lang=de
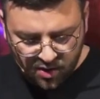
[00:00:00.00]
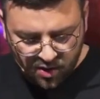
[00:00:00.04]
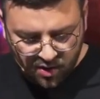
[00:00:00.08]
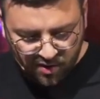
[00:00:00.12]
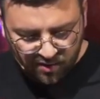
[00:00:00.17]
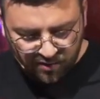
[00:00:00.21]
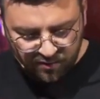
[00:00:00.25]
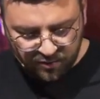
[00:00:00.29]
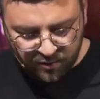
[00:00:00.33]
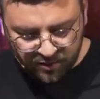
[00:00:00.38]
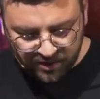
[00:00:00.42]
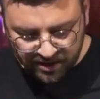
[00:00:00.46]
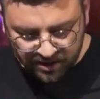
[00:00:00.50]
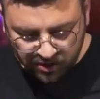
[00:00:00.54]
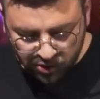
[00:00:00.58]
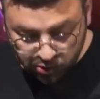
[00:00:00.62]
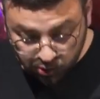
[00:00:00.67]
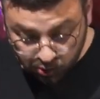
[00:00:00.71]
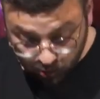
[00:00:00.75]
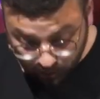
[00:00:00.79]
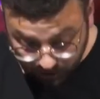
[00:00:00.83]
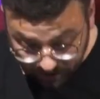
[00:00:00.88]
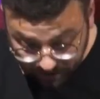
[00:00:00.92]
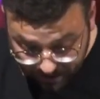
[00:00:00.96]
für den
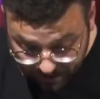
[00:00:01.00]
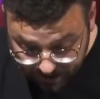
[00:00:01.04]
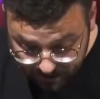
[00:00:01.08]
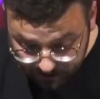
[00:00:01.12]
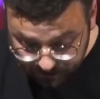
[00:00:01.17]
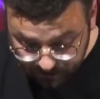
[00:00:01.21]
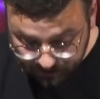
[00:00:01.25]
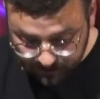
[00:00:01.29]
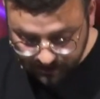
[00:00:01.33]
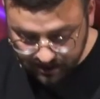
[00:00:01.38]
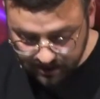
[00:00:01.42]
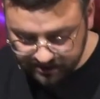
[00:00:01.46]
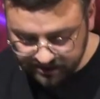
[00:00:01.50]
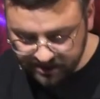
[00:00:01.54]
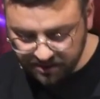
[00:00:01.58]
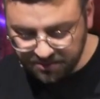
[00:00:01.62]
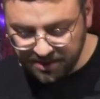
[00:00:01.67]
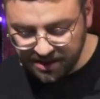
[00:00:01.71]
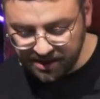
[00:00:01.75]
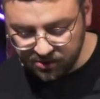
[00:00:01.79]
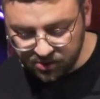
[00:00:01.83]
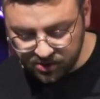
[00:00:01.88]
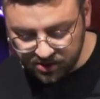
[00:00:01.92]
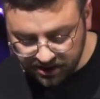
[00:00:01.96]
Chorleiter nach der
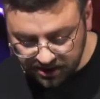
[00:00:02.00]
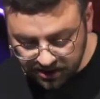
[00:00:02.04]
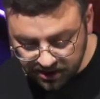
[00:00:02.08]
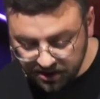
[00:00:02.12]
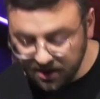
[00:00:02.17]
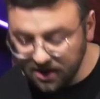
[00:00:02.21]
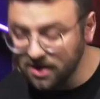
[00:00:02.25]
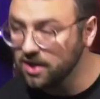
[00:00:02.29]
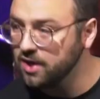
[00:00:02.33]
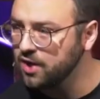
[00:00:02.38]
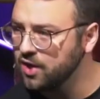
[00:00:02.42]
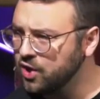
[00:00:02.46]
Melodie